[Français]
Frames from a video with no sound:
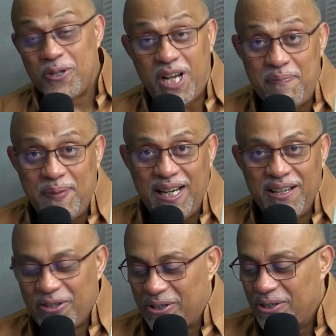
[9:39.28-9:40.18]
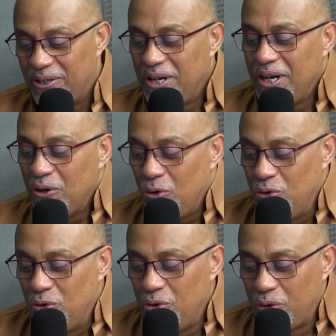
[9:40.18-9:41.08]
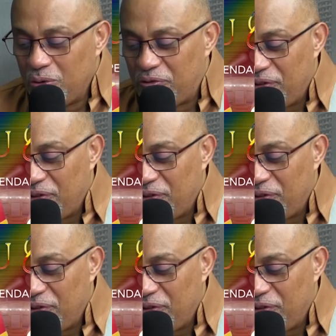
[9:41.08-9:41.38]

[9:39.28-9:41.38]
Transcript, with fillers: je rappelle que Uhuru